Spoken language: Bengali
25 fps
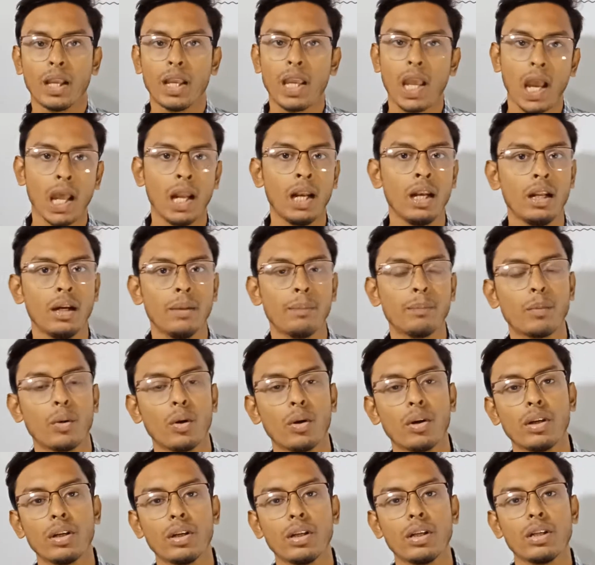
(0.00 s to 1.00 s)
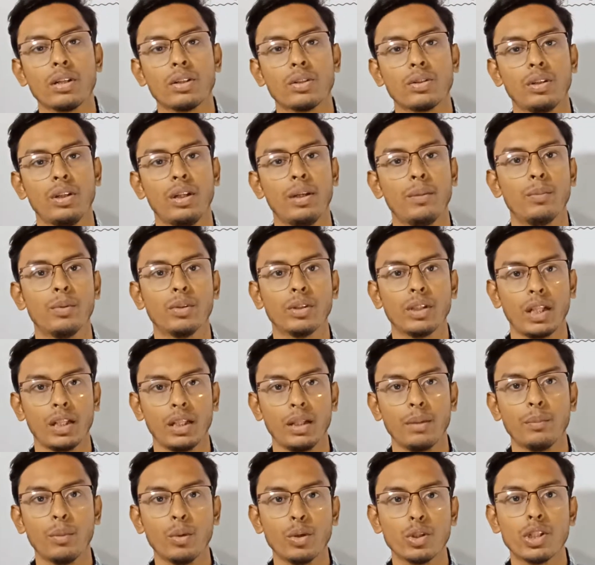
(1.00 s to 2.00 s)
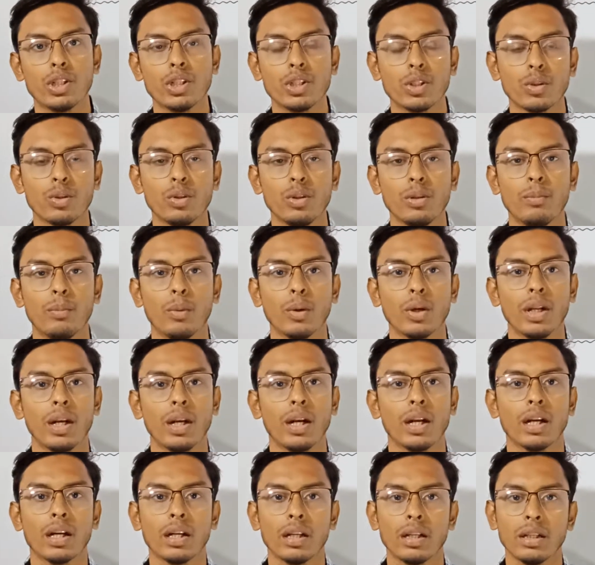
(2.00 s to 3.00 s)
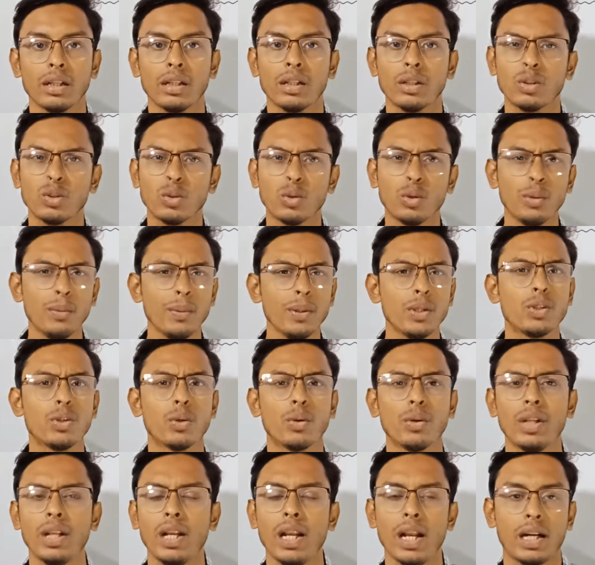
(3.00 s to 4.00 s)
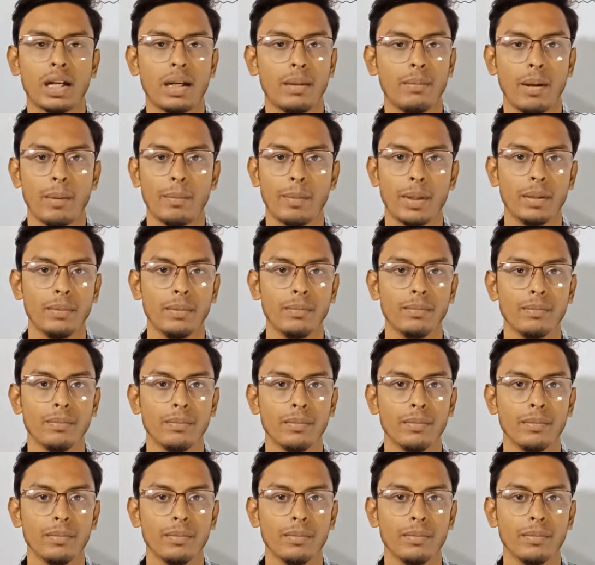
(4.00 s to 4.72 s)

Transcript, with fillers: জ্ঞান লাভ করাটা আসলে এবং তাদের বৈশিষ্ট্যগুলো মনে রাখাটা খুবই জটিল একটা ব্যাপার